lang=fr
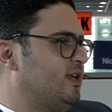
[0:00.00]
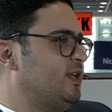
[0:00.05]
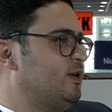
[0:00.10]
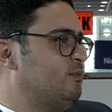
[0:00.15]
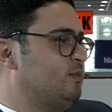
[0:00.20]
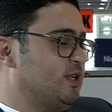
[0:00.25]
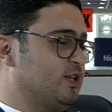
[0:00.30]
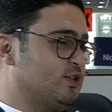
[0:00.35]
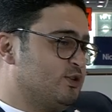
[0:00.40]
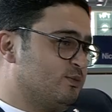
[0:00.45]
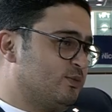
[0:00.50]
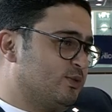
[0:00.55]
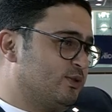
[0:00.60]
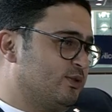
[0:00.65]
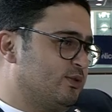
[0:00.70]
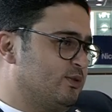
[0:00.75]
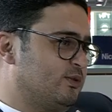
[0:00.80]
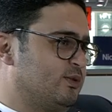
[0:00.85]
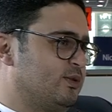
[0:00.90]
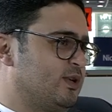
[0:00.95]
l'aménagement
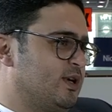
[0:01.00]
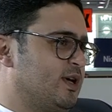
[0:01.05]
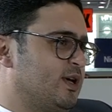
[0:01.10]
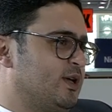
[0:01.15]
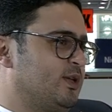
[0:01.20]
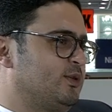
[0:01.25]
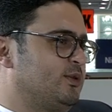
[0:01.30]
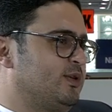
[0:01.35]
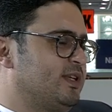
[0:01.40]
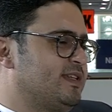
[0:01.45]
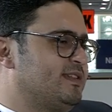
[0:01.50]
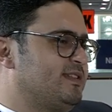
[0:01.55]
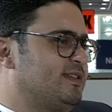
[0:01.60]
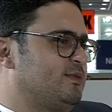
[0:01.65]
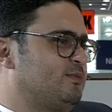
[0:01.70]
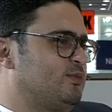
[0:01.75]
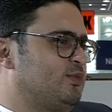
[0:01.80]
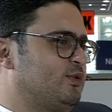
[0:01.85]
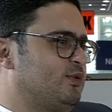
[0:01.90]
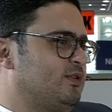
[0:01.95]
de, de la
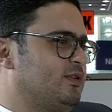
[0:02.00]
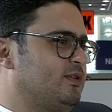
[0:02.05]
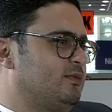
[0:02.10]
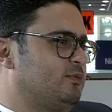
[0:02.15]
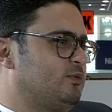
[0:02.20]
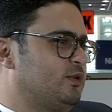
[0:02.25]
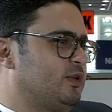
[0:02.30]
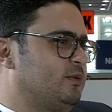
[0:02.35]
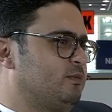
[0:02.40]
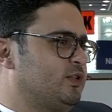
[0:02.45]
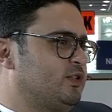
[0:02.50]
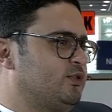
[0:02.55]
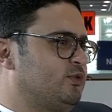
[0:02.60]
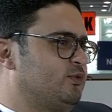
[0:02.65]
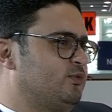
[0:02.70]
scène pour les, pour les matchs de